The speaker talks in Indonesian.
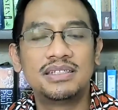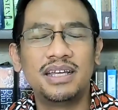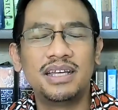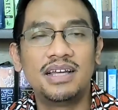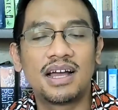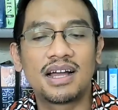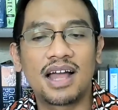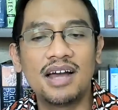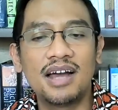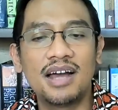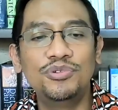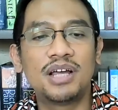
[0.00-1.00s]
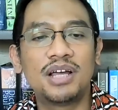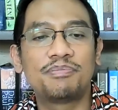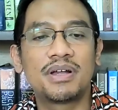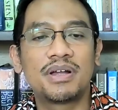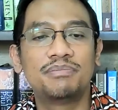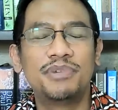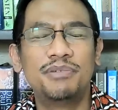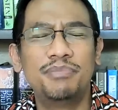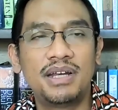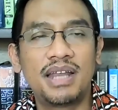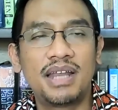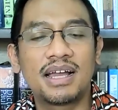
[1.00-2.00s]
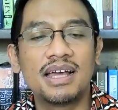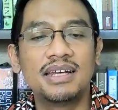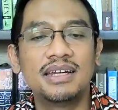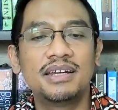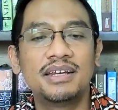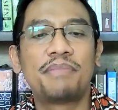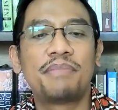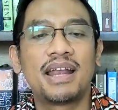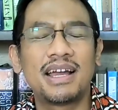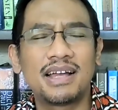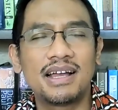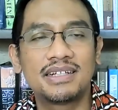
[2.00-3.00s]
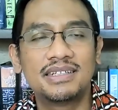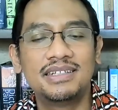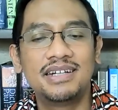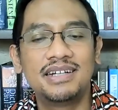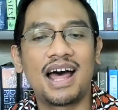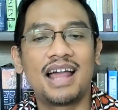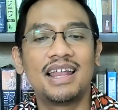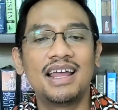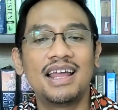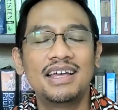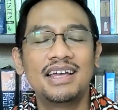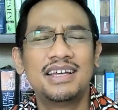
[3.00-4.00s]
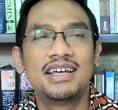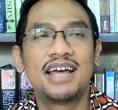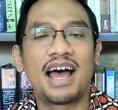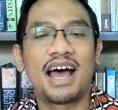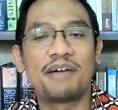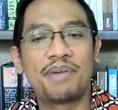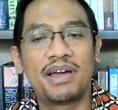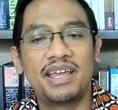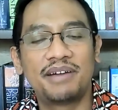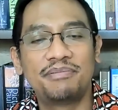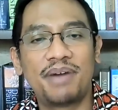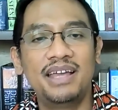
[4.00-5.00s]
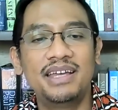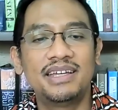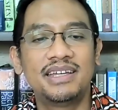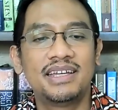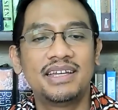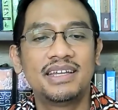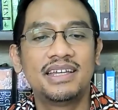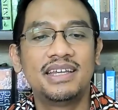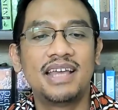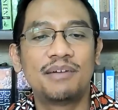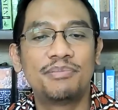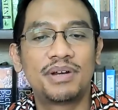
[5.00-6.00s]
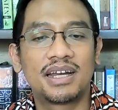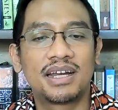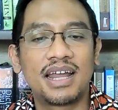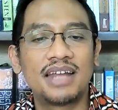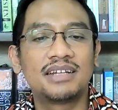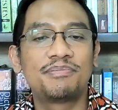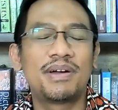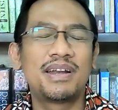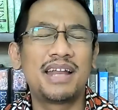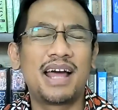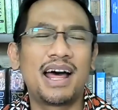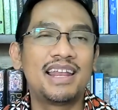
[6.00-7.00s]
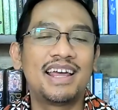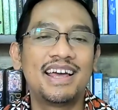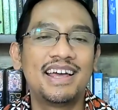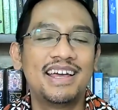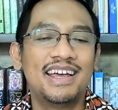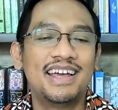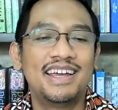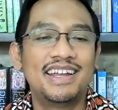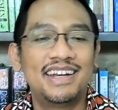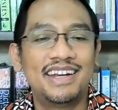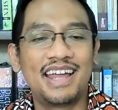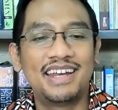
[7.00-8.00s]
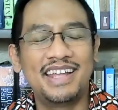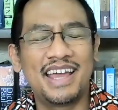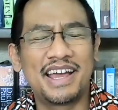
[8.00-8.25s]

sehingga kamu dapat membedakan manakah kehendak Allah, apa yang baik, yang berkenan kepada Allah, dan